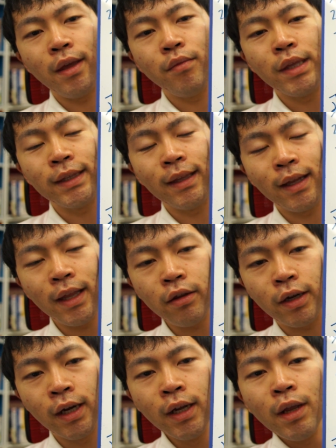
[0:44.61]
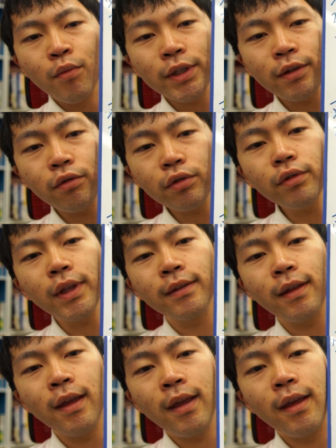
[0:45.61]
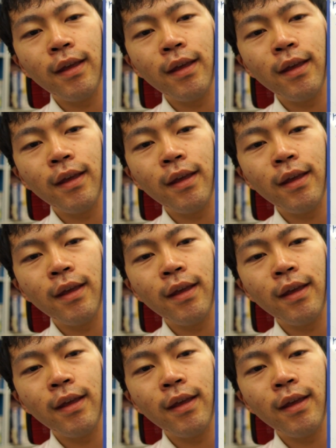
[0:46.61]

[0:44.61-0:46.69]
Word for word: 見せられるか、まあ、そういうことをですね、